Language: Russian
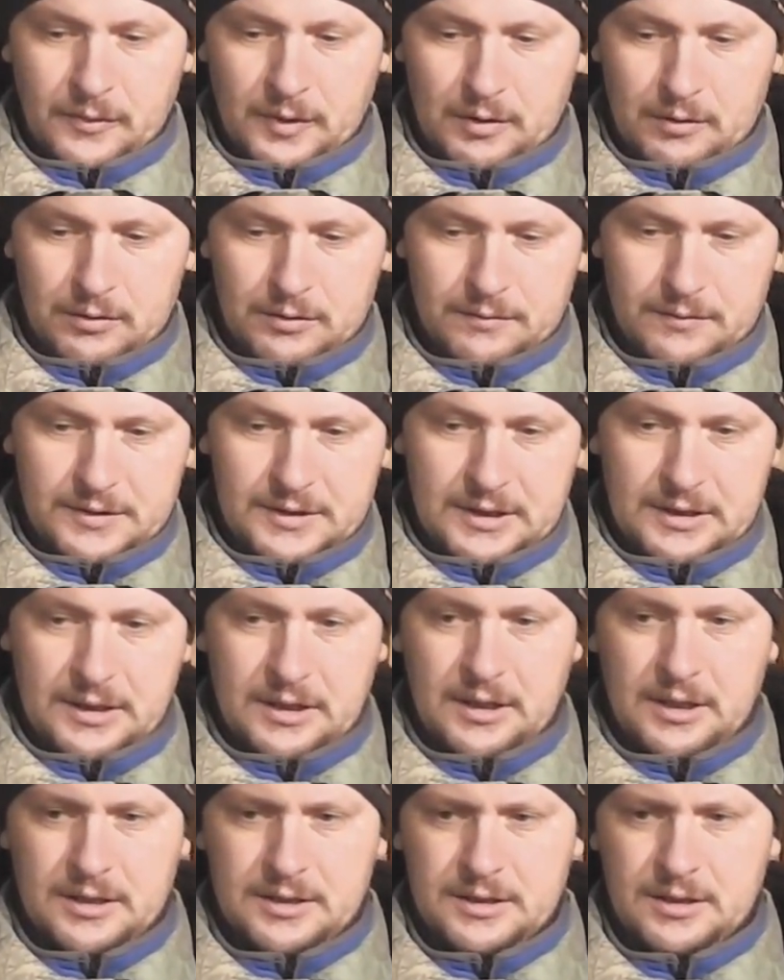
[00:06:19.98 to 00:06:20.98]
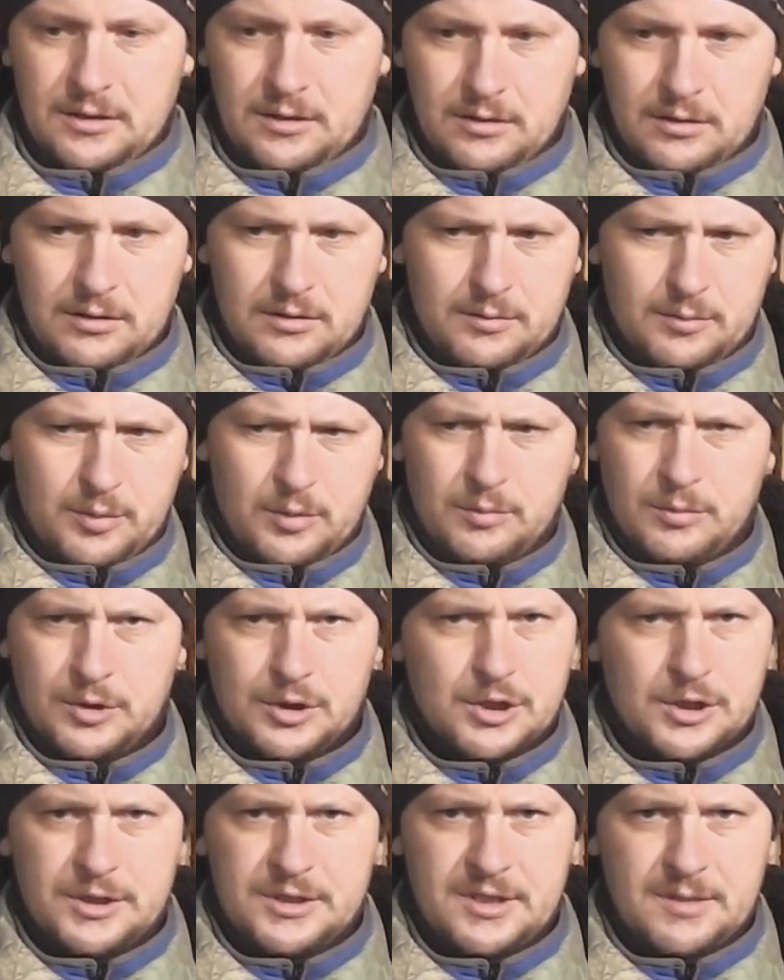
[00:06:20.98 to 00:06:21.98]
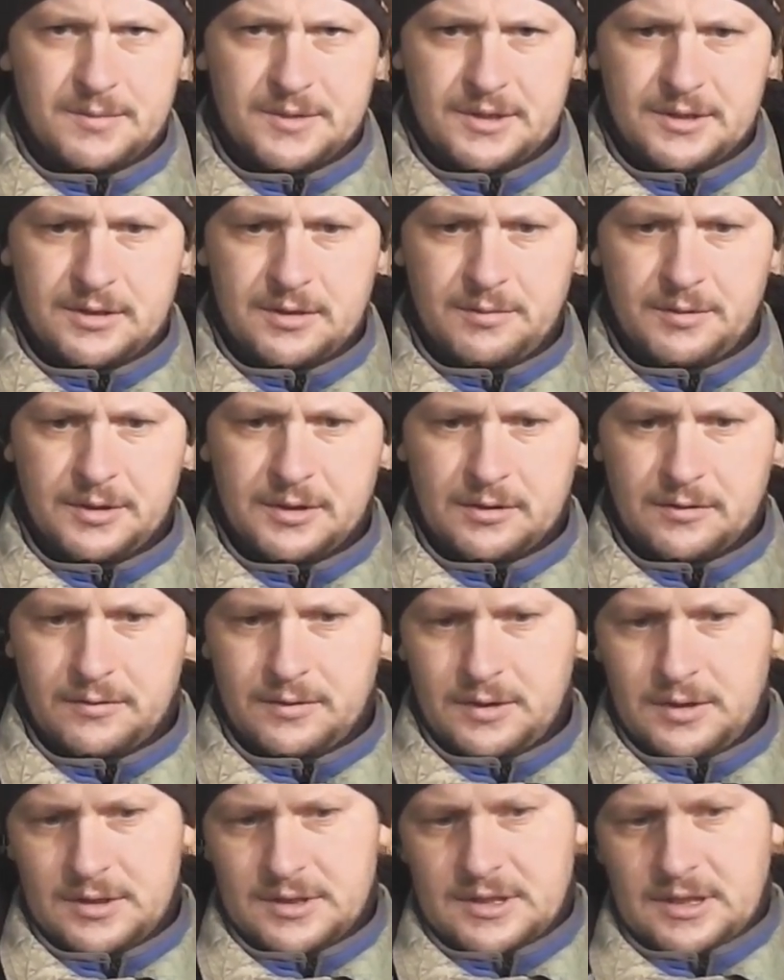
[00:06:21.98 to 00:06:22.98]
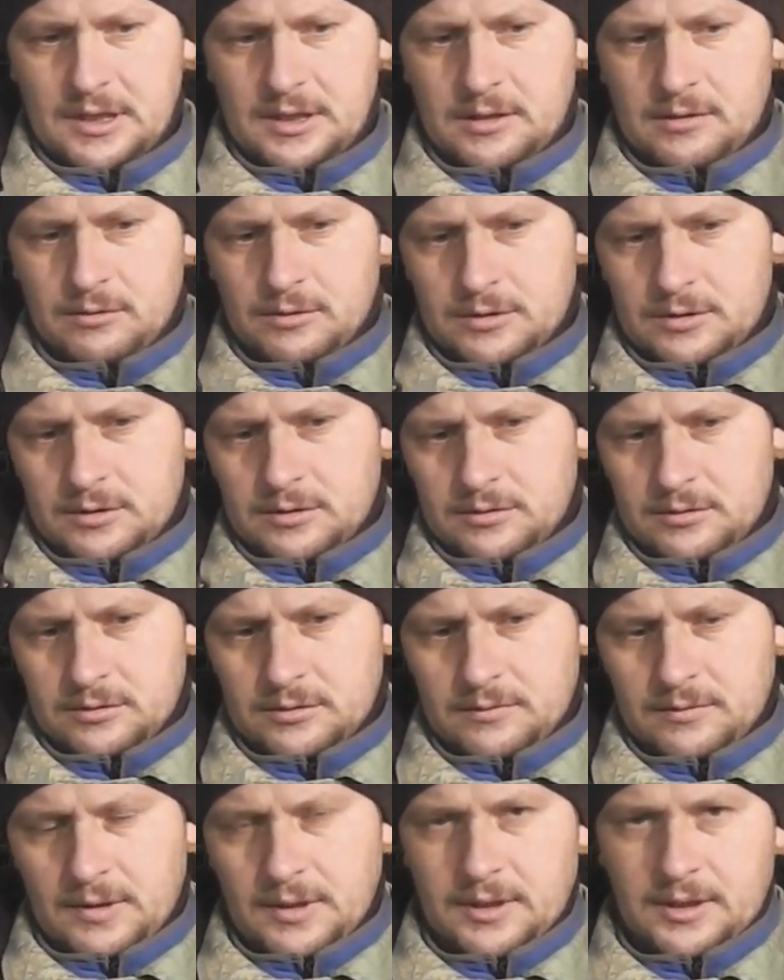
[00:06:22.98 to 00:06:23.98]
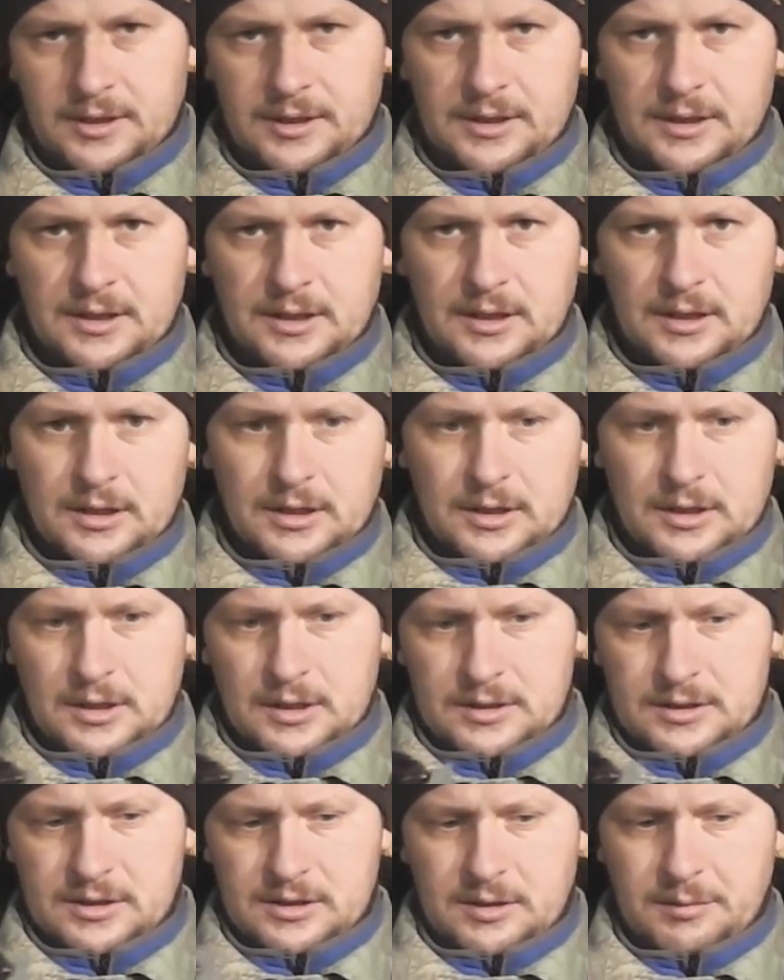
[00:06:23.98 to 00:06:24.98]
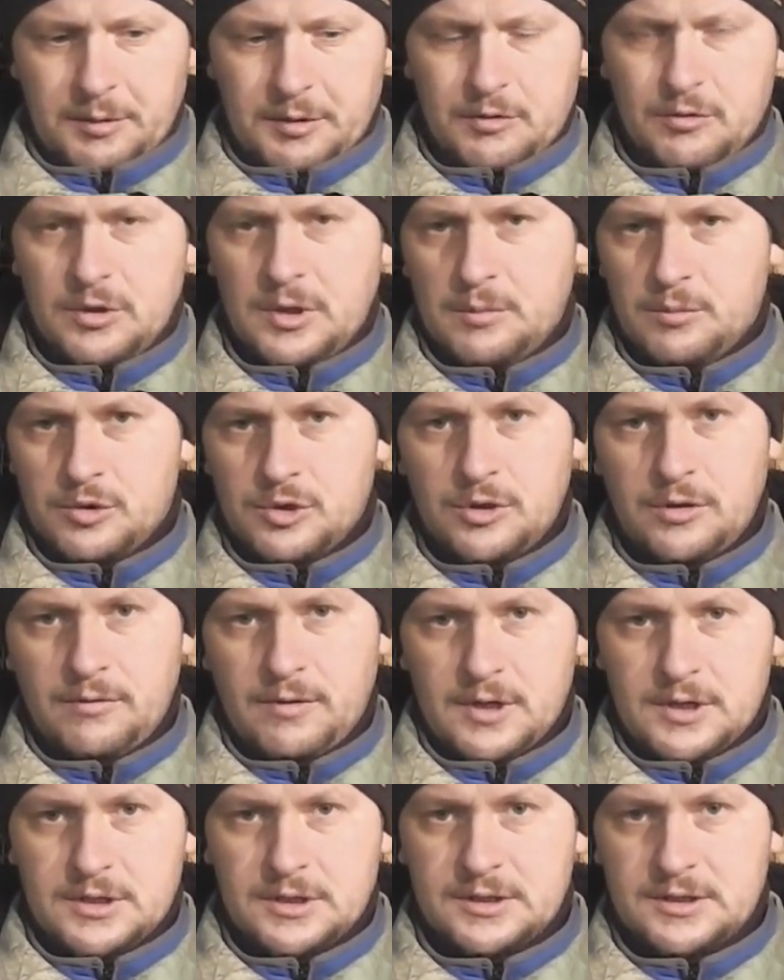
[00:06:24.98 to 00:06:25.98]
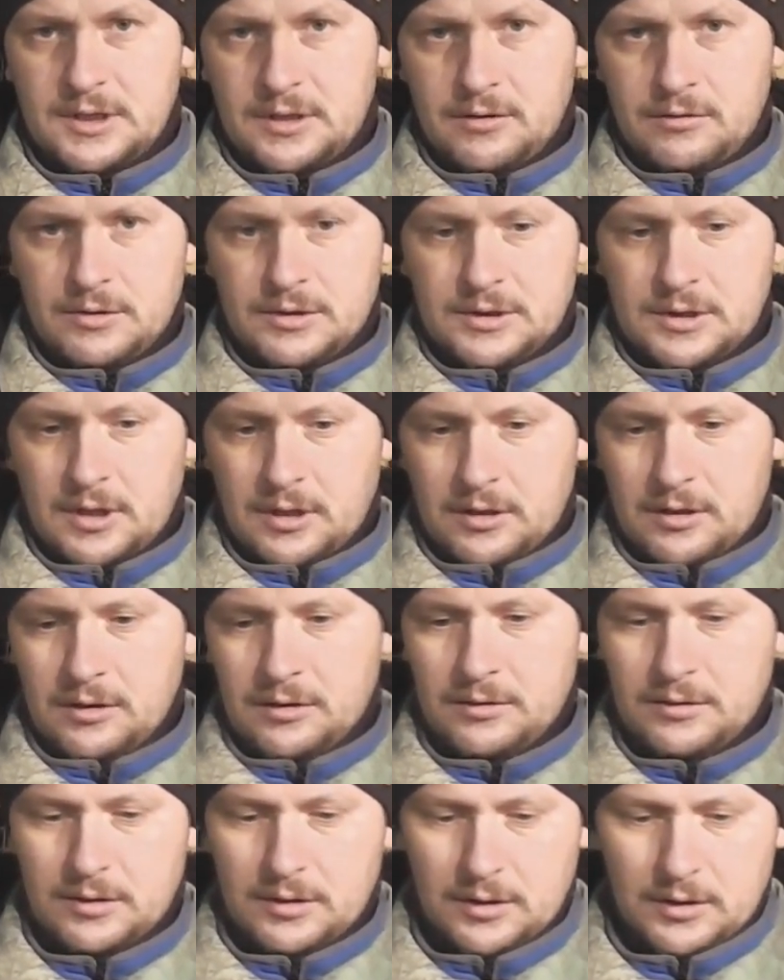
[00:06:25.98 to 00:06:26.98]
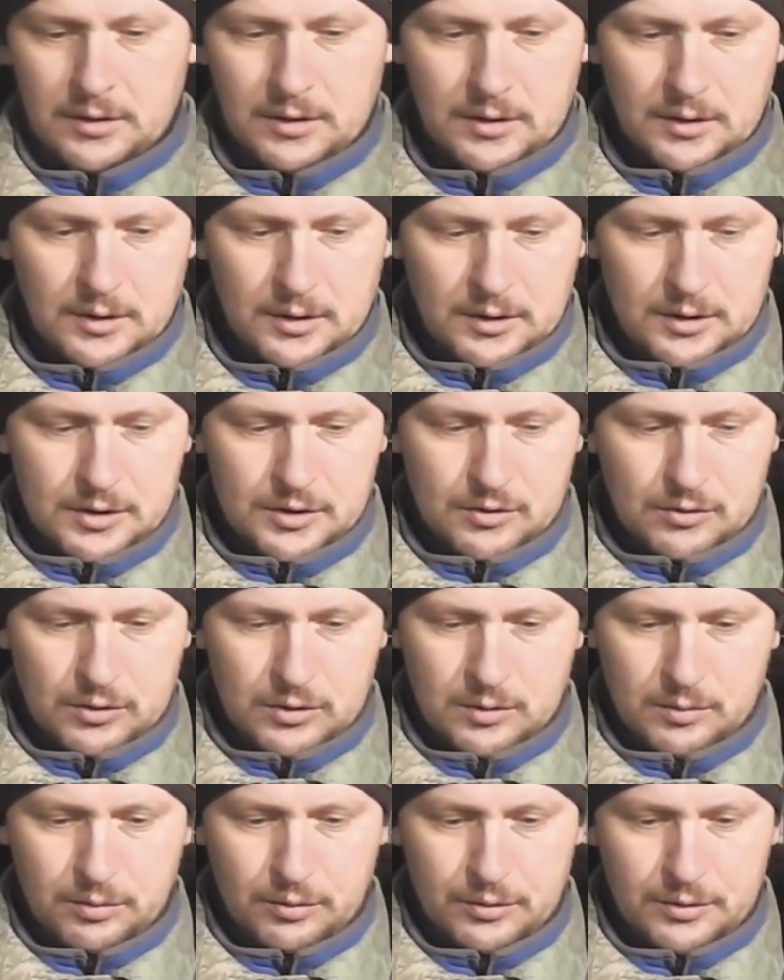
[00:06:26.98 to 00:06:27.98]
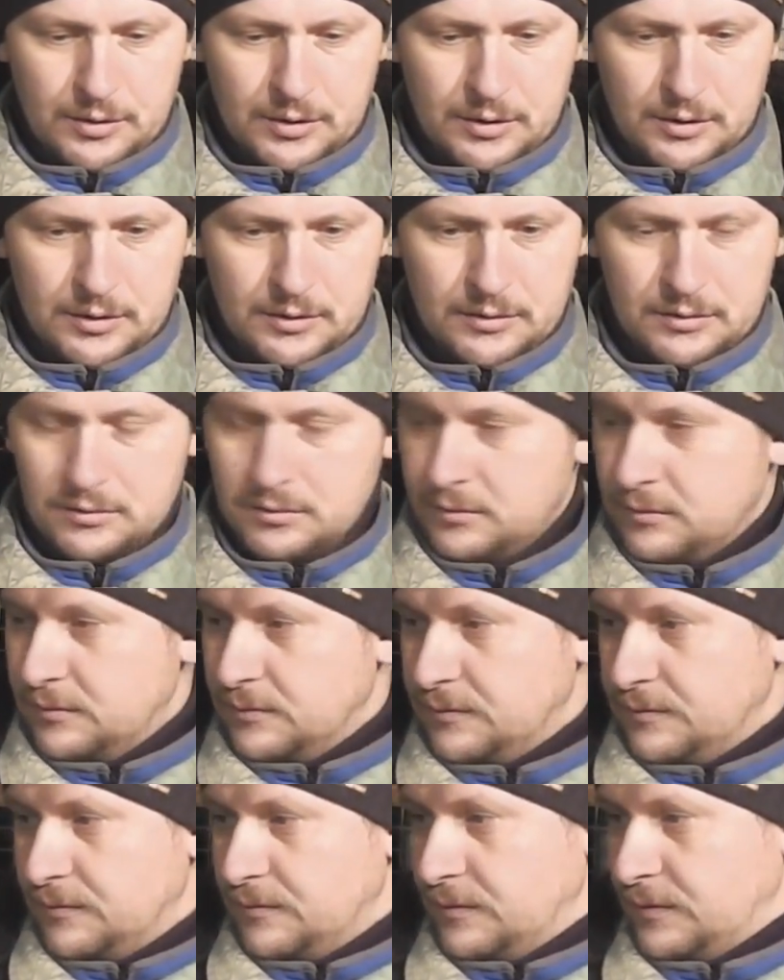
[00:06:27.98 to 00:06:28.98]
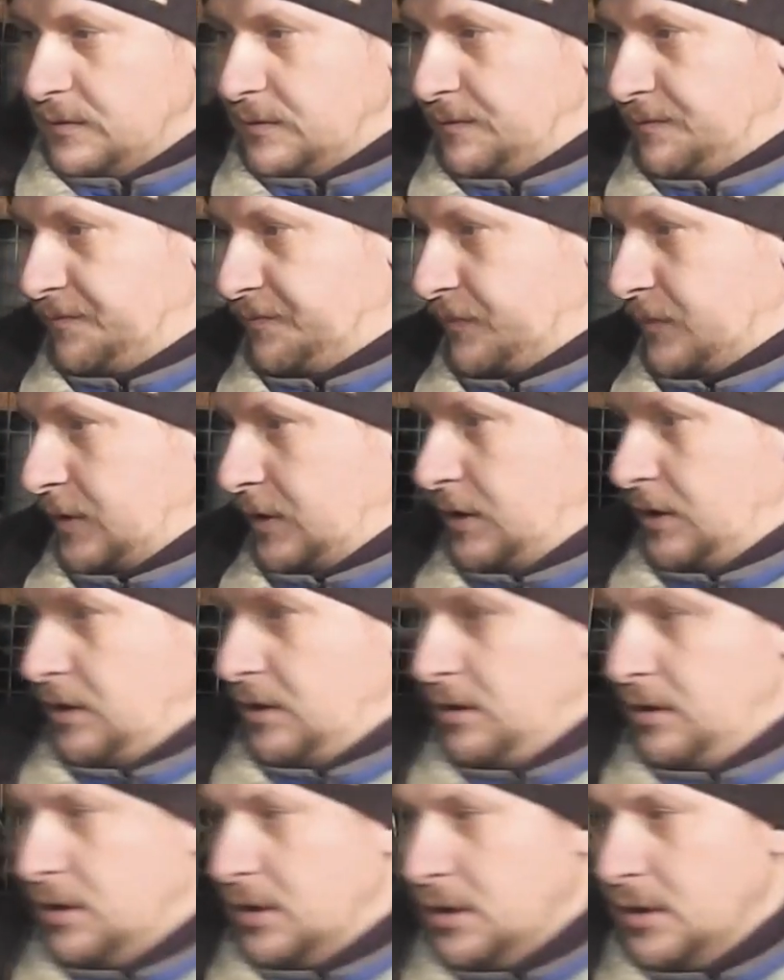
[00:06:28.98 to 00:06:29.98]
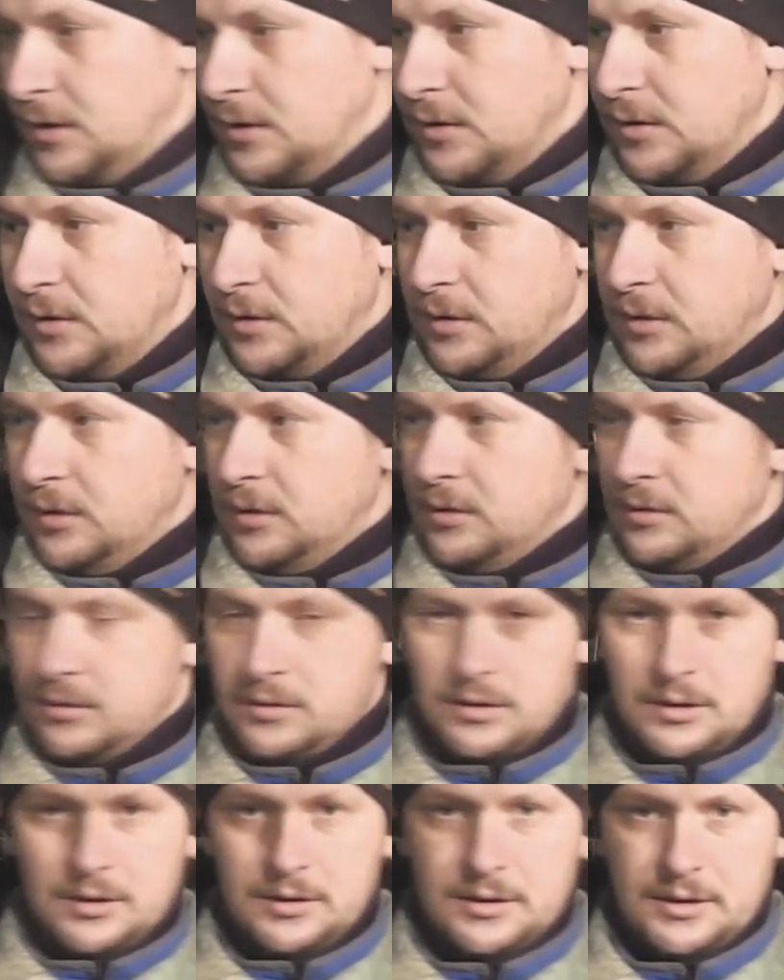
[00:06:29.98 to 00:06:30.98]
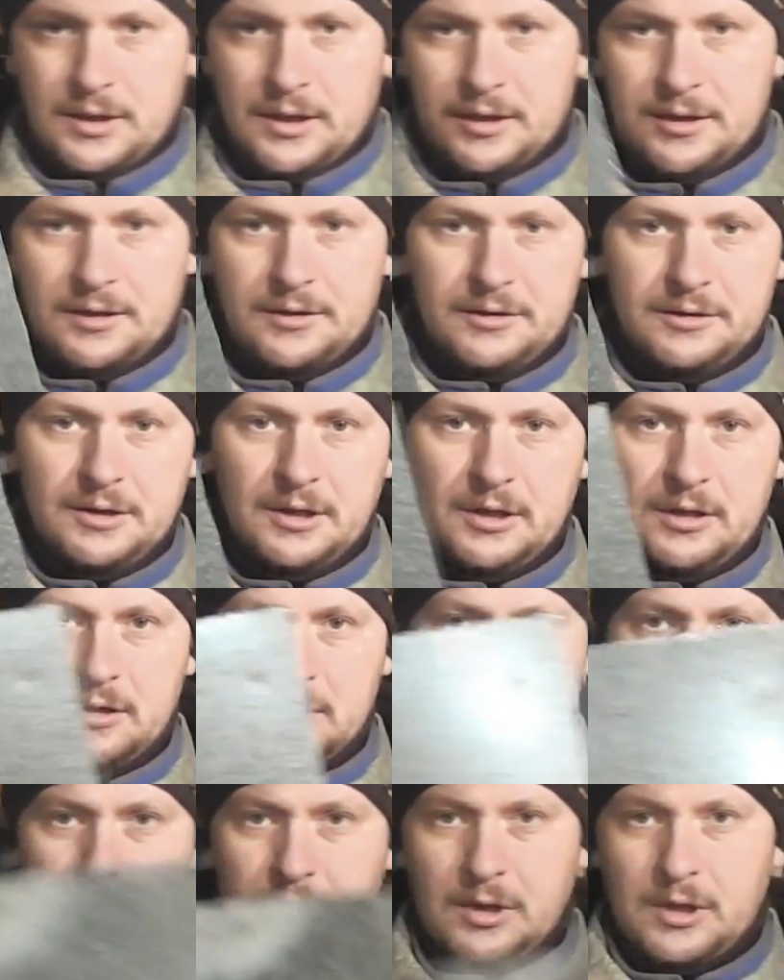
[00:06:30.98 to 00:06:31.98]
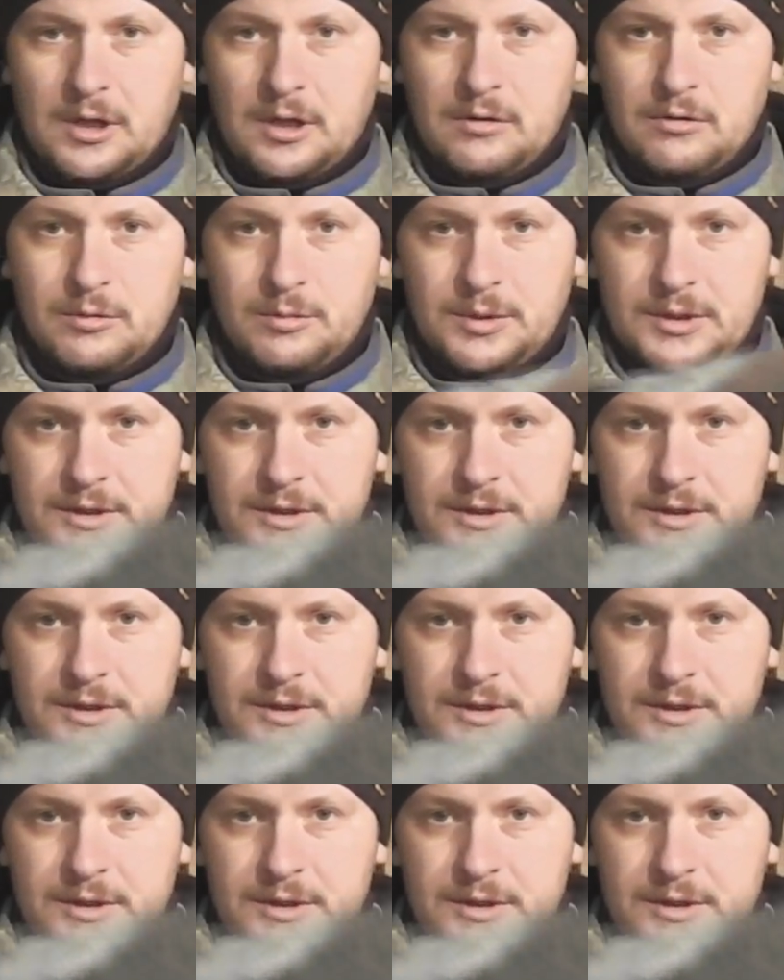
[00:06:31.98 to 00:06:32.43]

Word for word: Вот, высота я сделал, по-моему, 6-7 сантиметров. И сзади вот 2-3 сантиметра сантиметров. Ну, там уже не важно сзади у нас как, сколько будет. И третья деталь, это вот такая вот